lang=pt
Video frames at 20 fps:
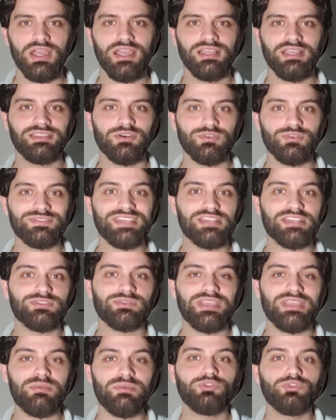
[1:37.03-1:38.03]
Então o sexo
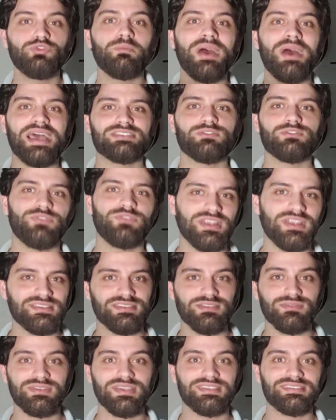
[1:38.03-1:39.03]
tem muito mais a
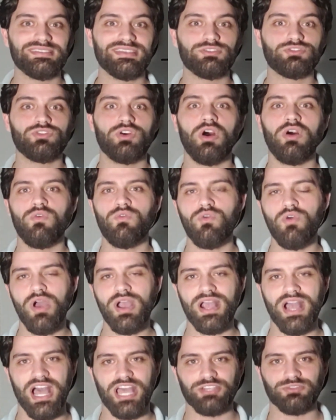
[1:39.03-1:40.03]
oferecer do que ser só um
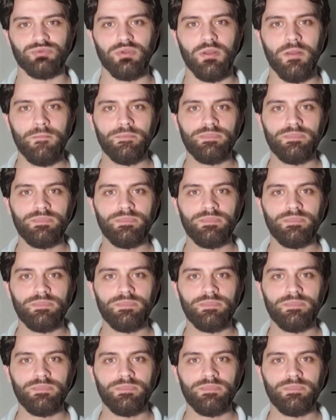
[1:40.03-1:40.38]
orgasmo.